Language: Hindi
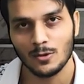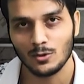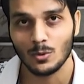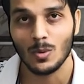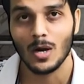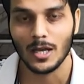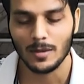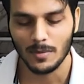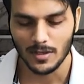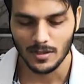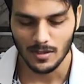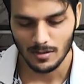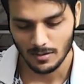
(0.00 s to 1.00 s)
तो आगे
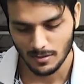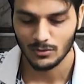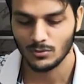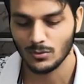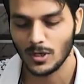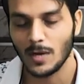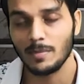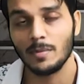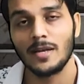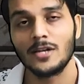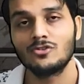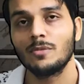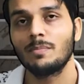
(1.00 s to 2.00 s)
बढ़ते हैं तो यहाँ पे
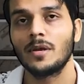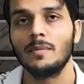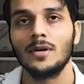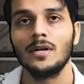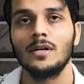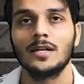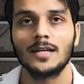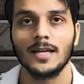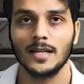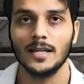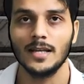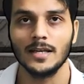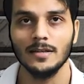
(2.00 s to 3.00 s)
मैंने जो है पेमेंट कर
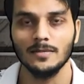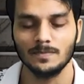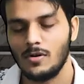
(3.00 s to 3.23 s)
दी है